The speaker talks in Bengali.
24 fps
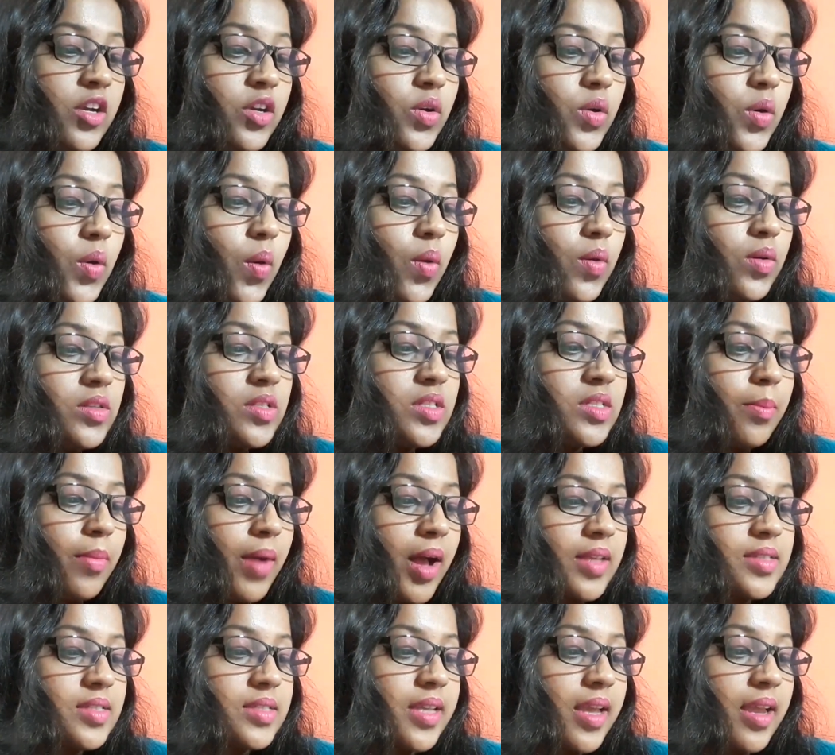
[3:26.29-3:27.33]
টোনস
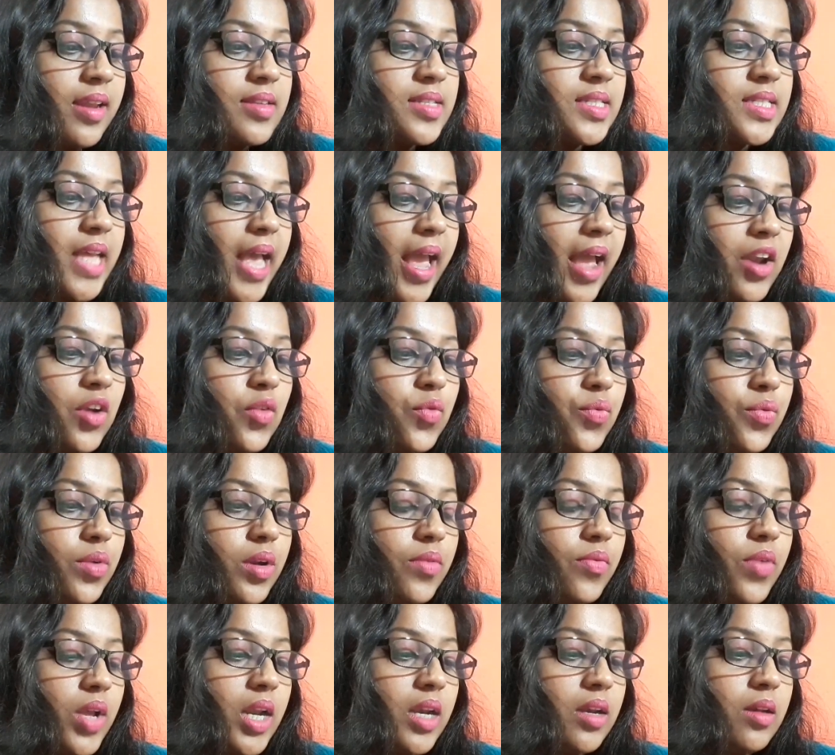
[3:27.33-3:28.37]
মাস্কেলস অ্যান্ড
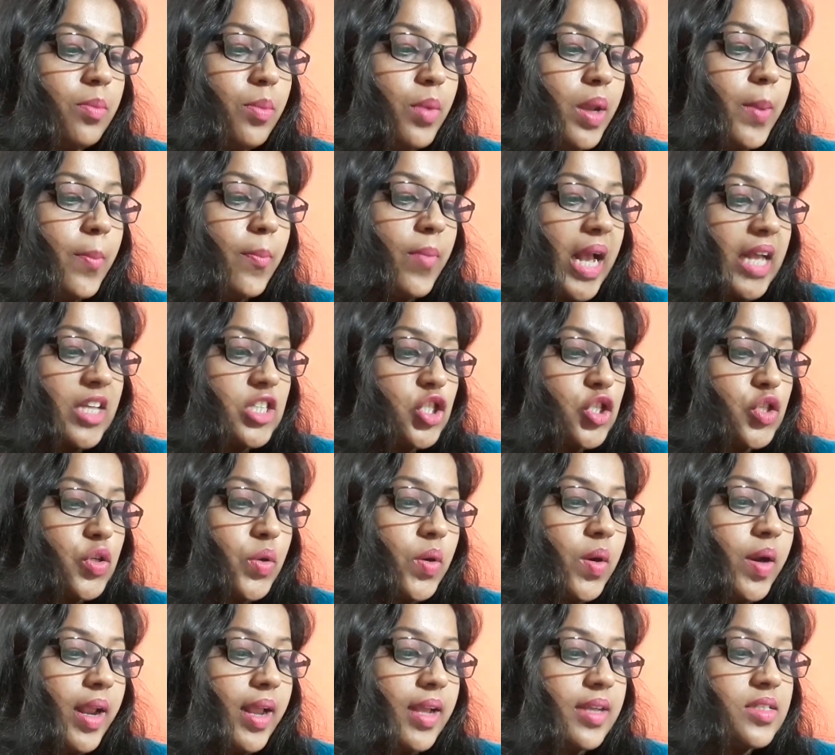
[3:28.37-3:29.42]
প্রিভেন্ট প্রি
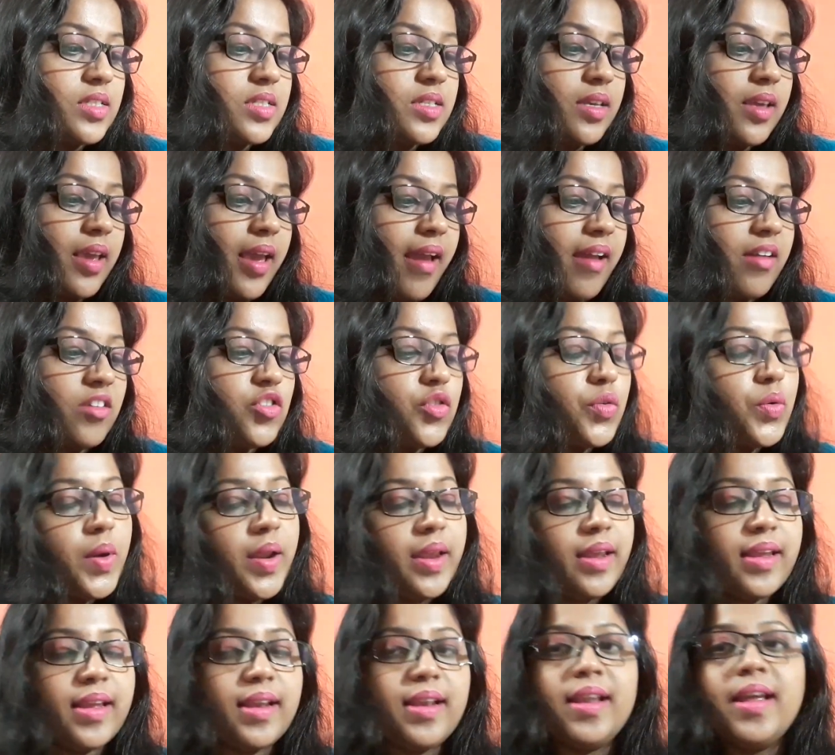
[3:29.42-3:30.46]
ম্যাচিউরো এজিং অ্যান্ড
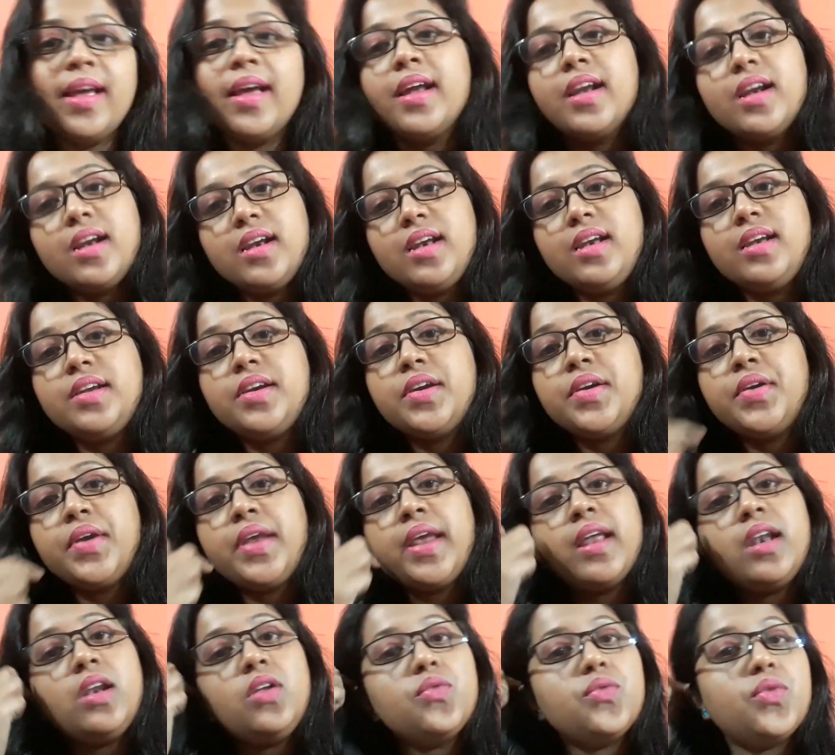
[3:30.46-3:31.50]
রিঙ্কেল
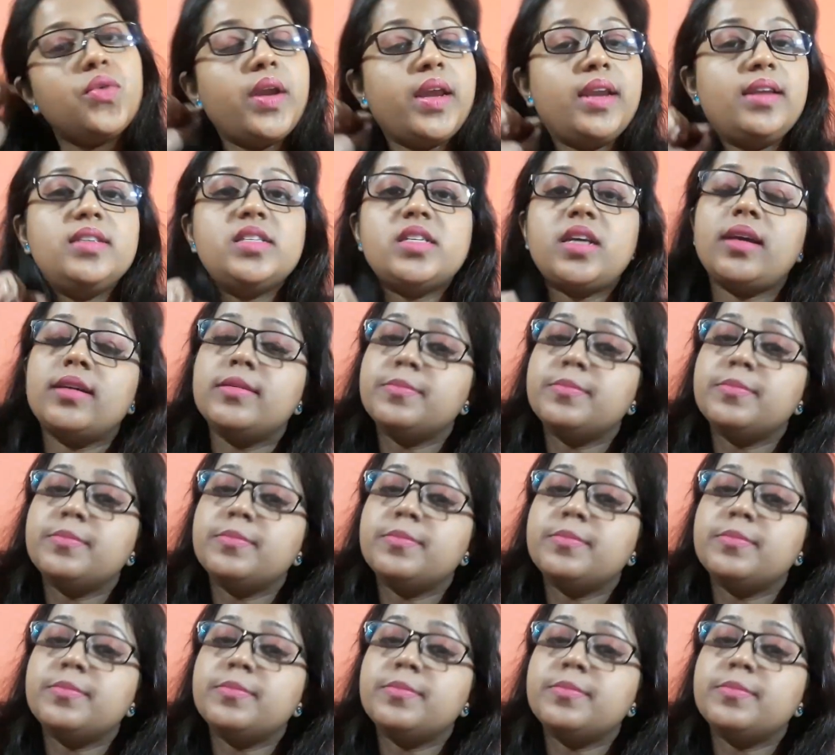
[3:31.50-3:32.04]
রিয়েলি ফ্রেন্ড